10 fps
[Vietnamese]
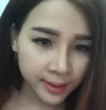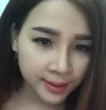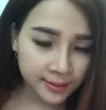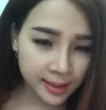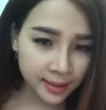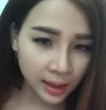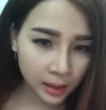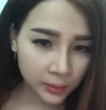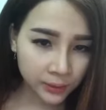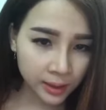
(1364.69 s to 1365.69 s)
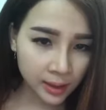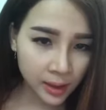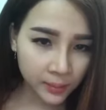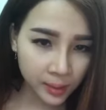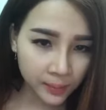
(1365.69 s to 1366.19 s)
Xe nhỏ lỗ chân
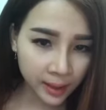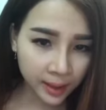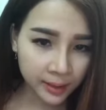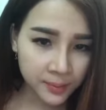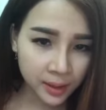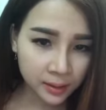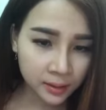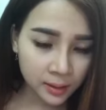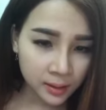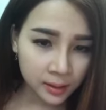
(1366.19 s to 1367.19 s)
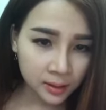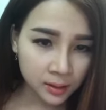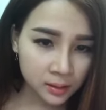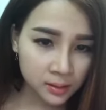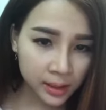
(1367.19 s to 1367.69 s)
lông, Hồng Hải bạn
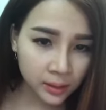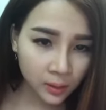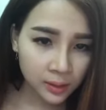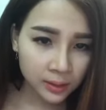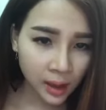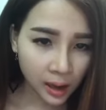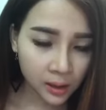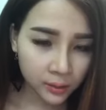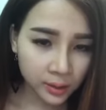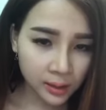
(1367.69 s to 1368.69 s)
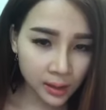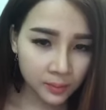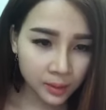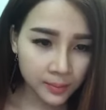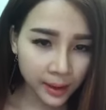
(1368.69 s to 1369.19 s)
à, xe nhỏ nhỏ lỗ chân lông
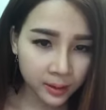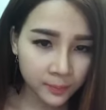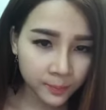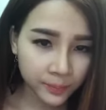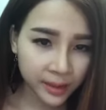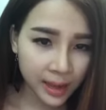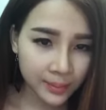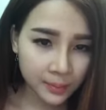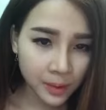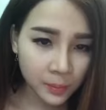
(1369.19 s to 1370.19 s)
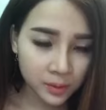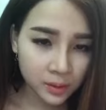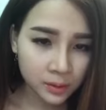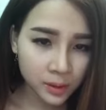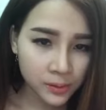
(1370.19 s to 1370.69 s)
thì bạn da bằng bông
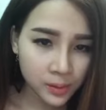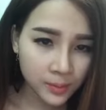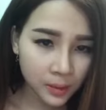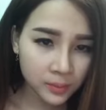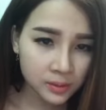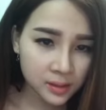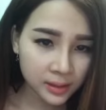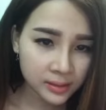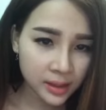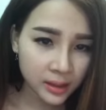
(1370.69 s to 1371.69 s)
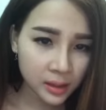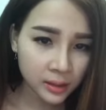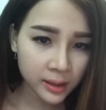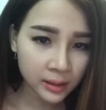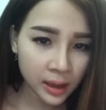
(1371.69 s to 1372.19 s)
chưa? Nếu nó bông nó sẽ se khít
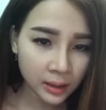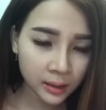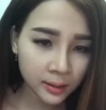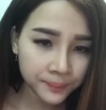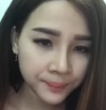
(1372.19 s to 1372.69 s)
dần dần đó.